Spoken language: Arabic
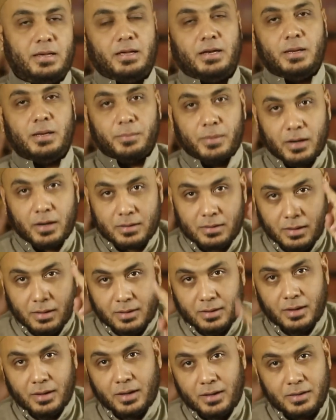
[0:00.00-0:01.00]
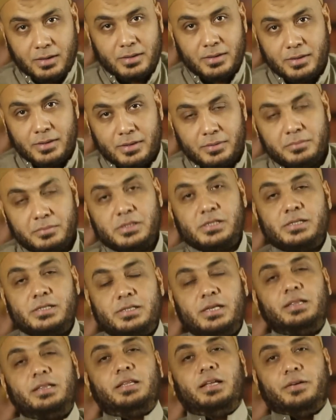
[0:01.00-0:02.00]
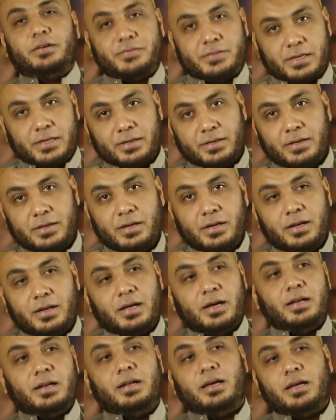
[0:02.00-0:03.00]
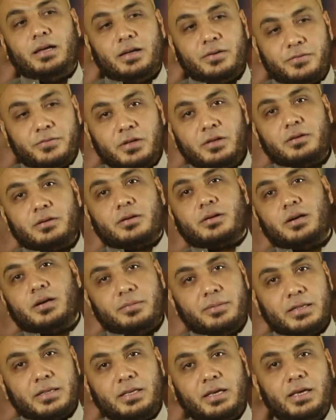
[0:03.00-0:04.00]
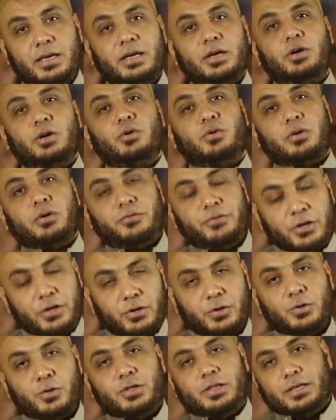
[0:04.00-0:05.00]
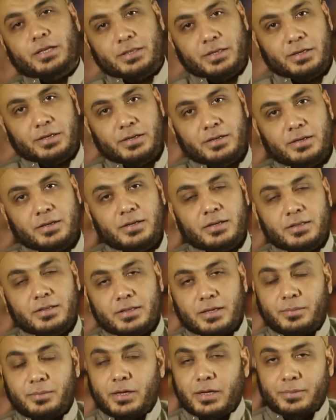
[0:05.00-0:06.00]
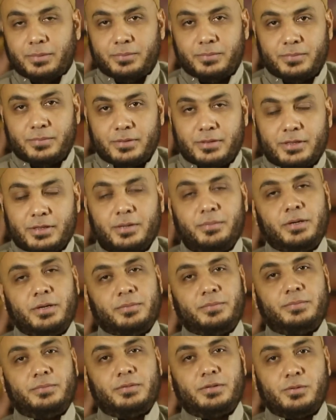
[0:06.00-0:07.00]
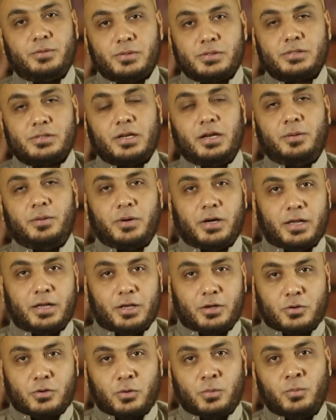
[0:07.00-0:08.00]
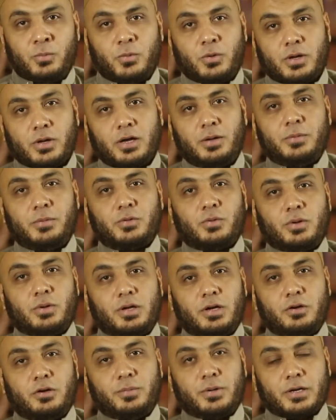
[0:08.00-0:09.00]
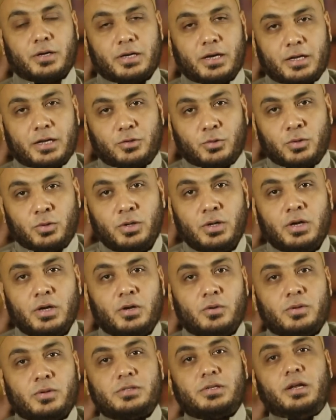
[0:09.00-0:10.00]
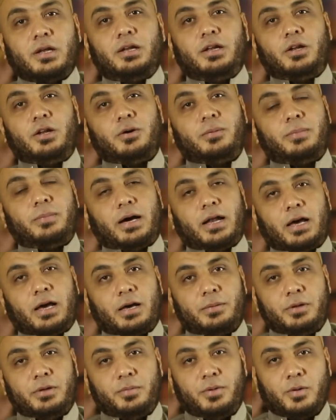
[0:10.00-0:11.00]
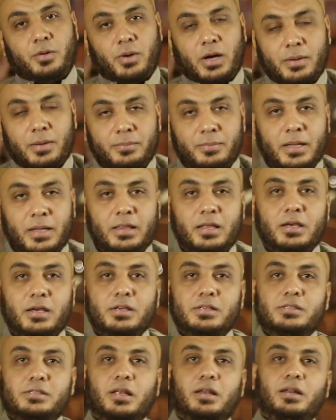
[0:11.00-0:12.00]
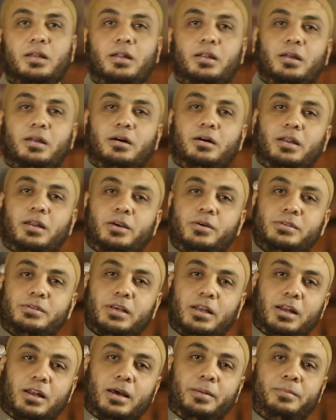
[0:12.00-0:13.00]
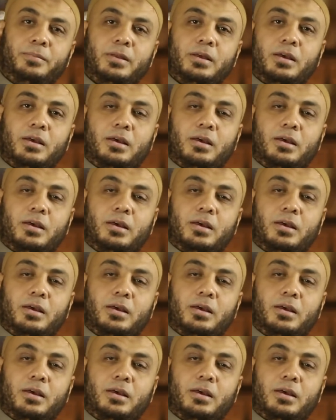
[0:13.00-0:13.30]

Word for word: اللي مأجرها مش الست نفسها لانها في رقبتي وفي عهدتي تمام تمام السلام عليكم ورحمة الله وبركاته وصل اللهم على حبيبنا محمد صلى الله عليه وسلم